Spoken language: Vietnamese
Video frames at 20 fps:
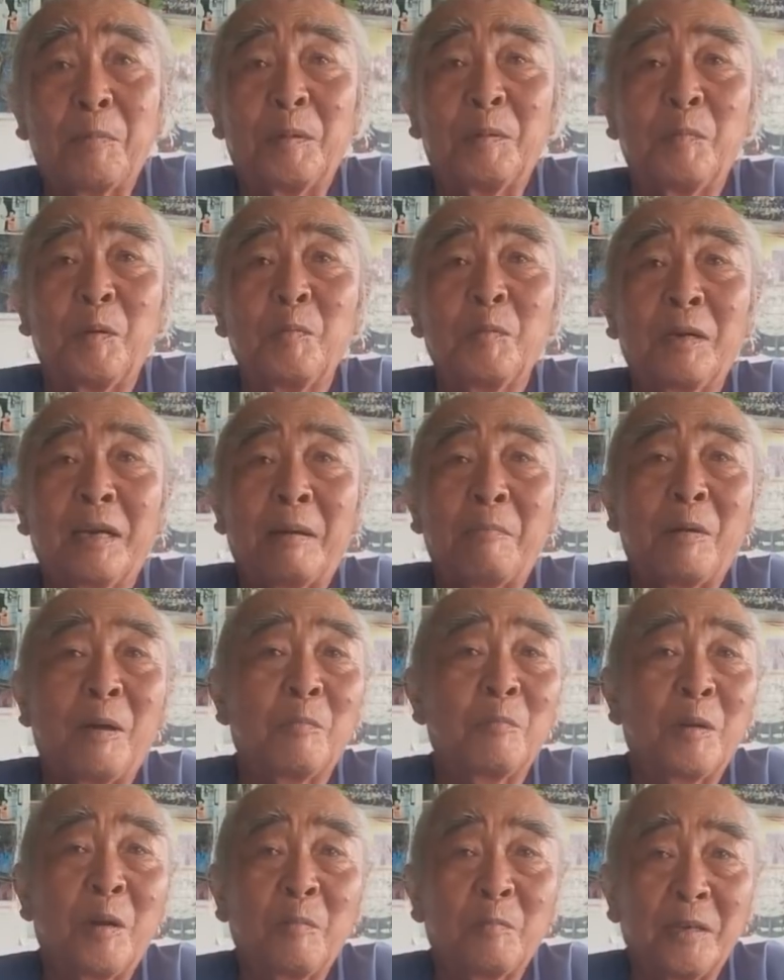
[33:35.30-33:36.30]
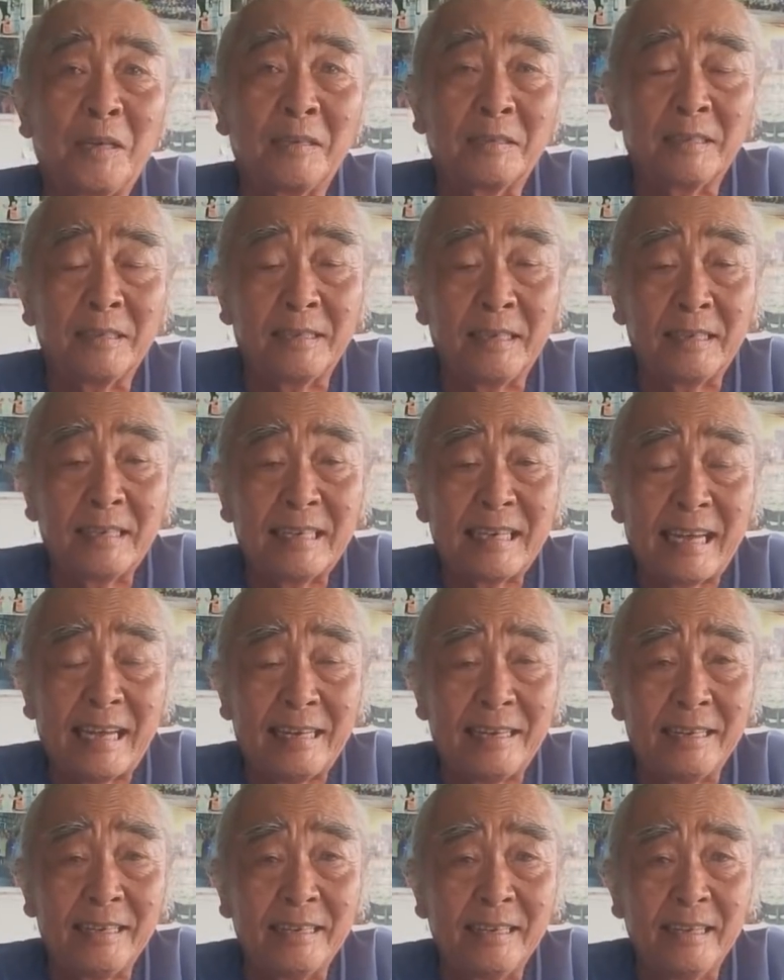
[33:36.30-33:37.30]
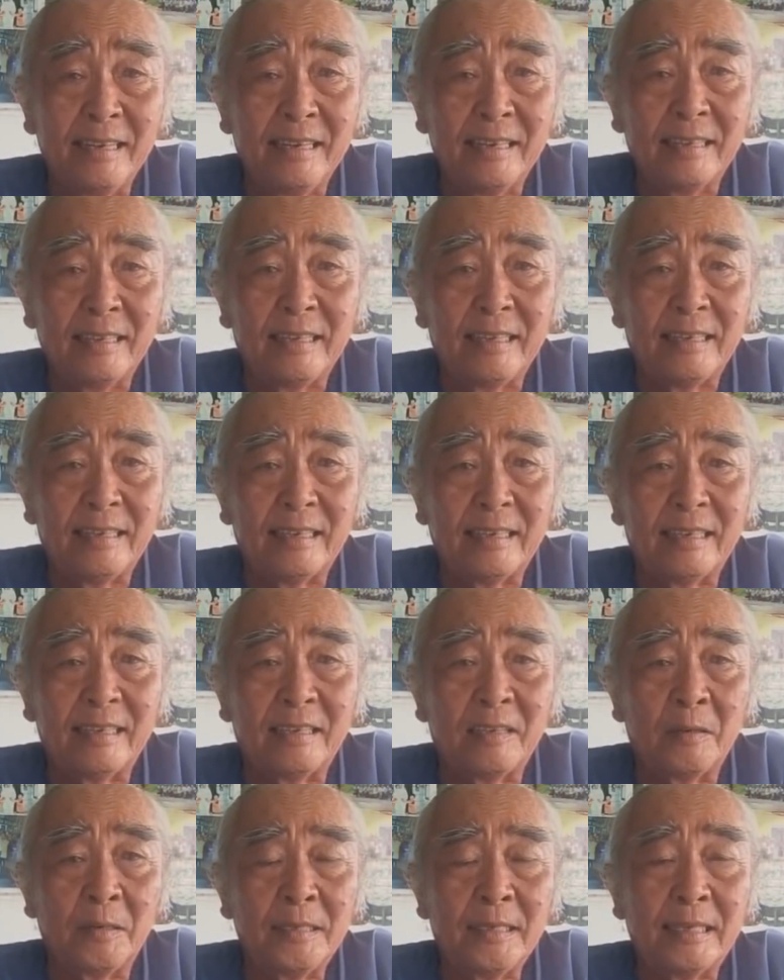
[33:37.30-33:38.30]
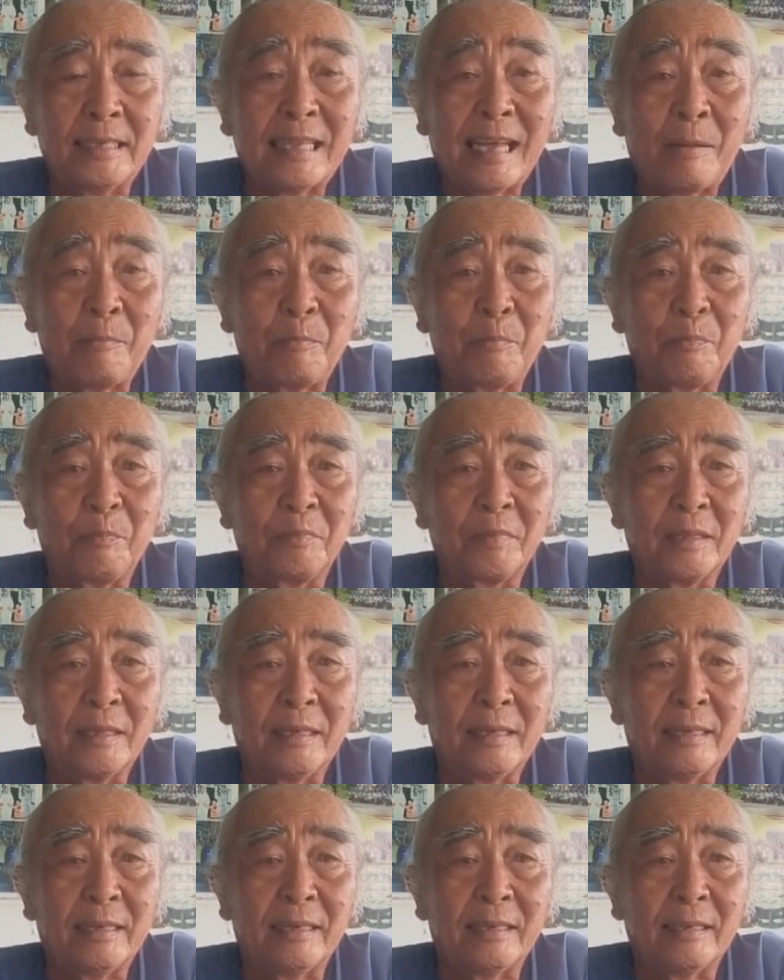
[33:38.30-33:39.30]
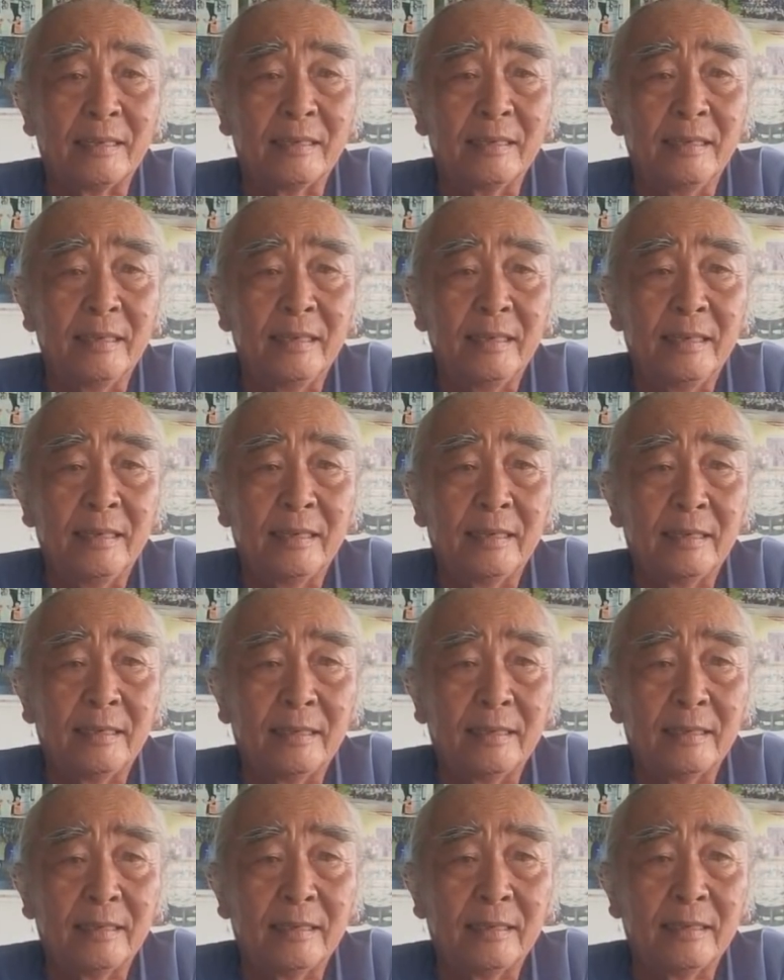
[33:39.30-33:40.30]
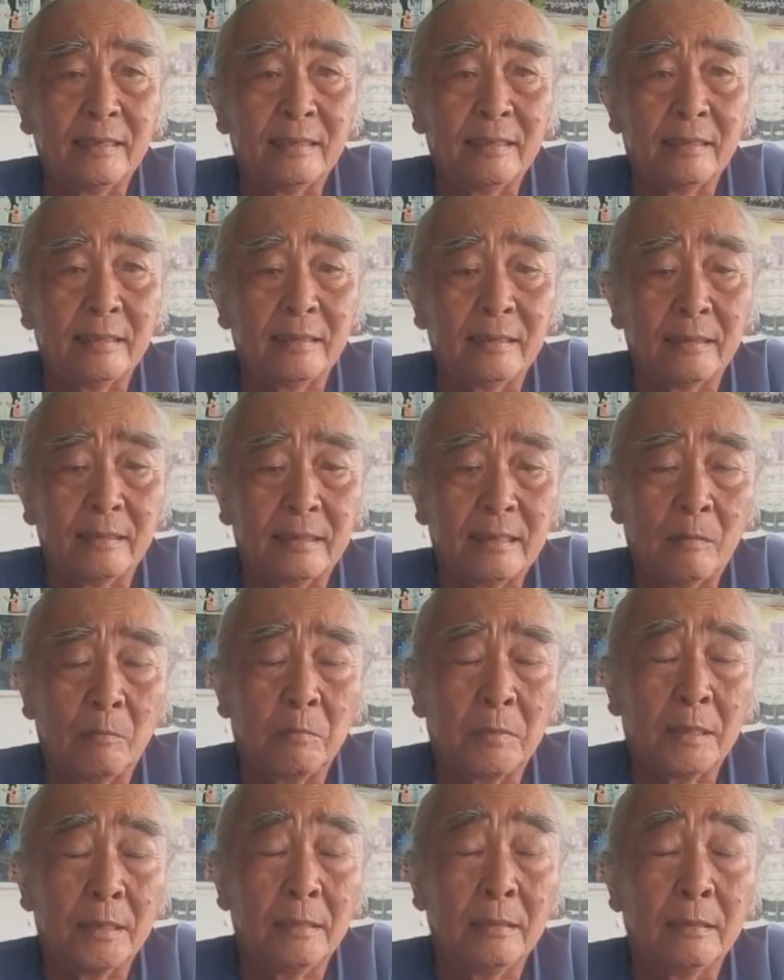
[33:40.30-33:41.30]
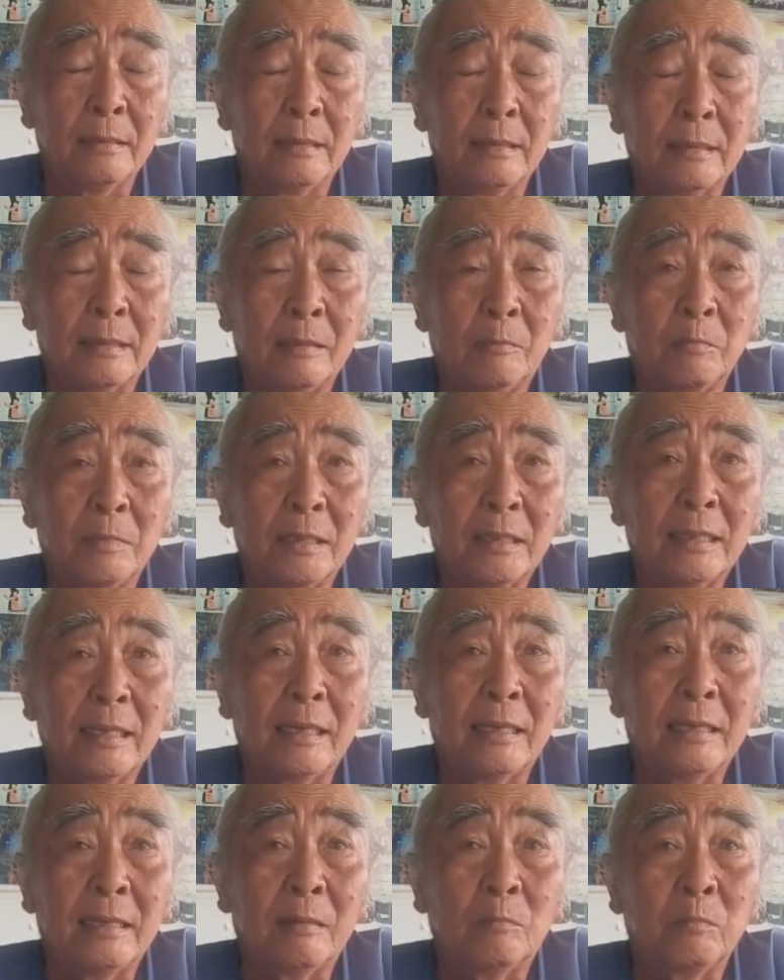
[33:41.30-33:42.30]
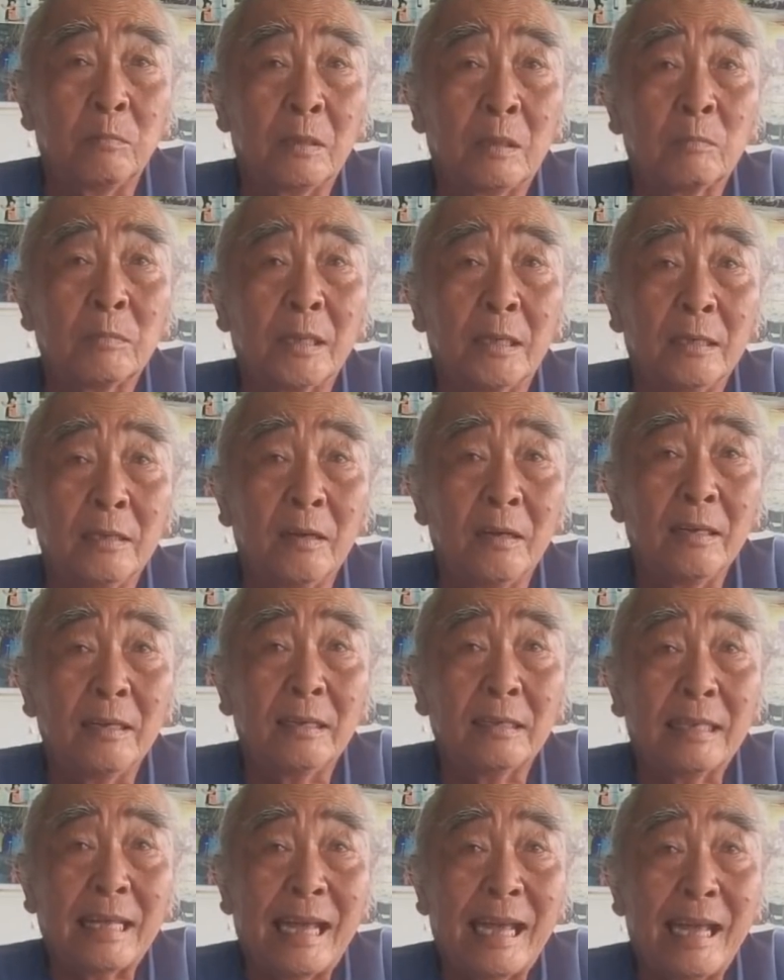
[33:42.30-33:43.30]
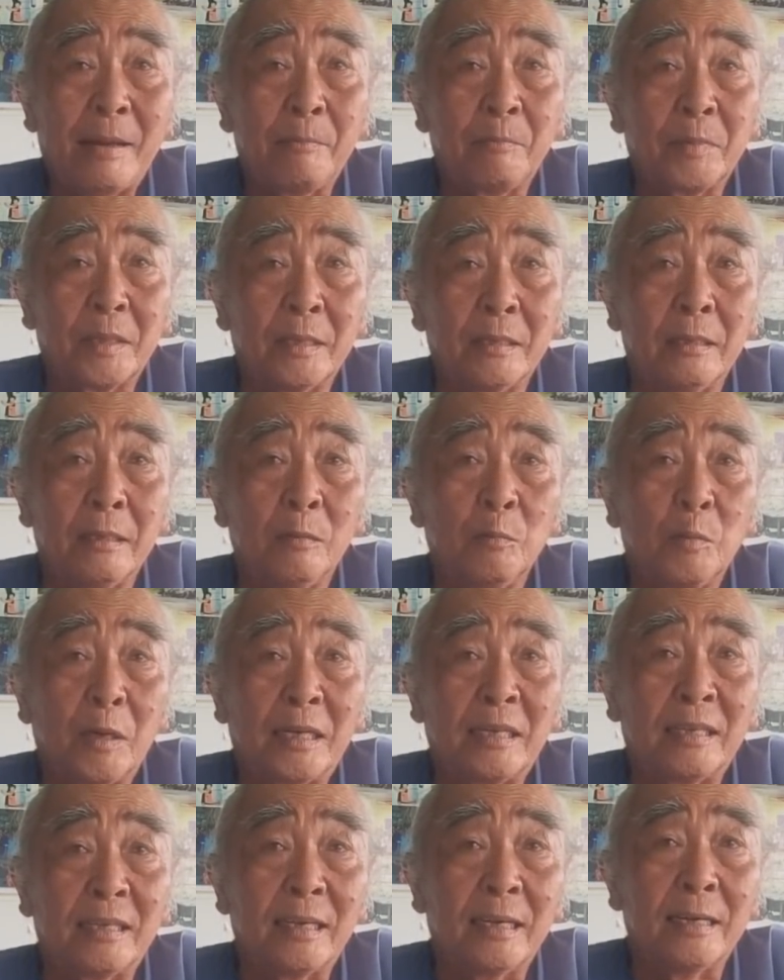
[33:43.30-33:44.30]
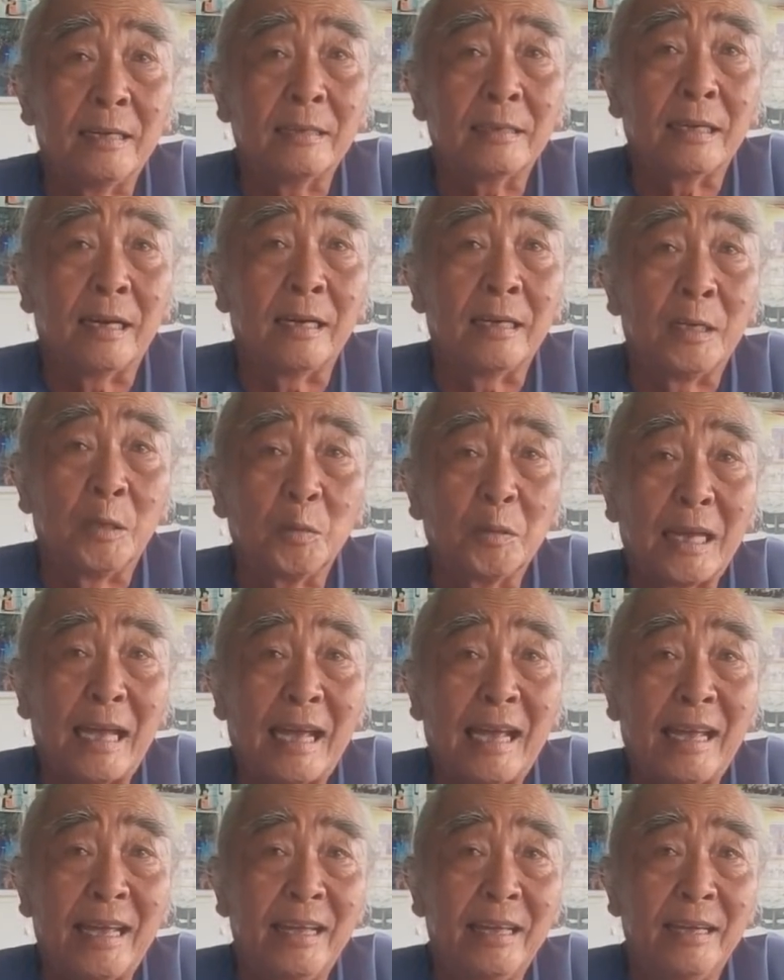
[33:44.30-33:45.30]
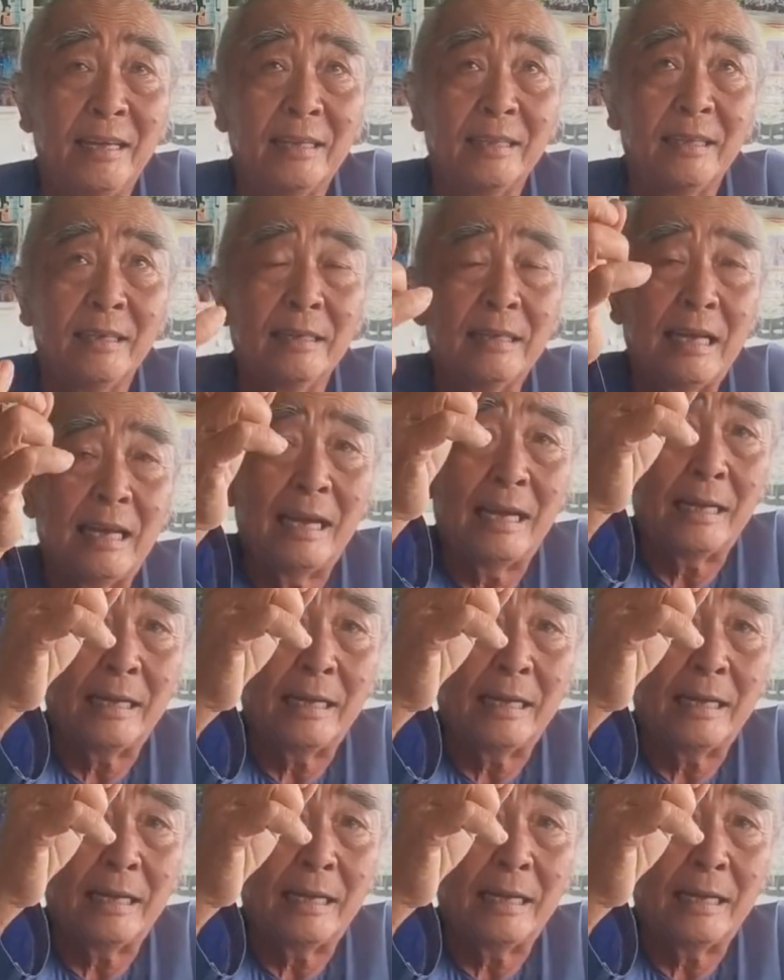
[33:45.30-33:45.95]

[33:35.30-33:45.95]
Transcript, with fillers: mình muốn gặp ông đó không được cho nên ở đây đó thì à, nói về tâm thì à, à, trong kinh à, trong cái lời ông khổng tử nói là tam tượng hoành tơ tợ liễu tà tức là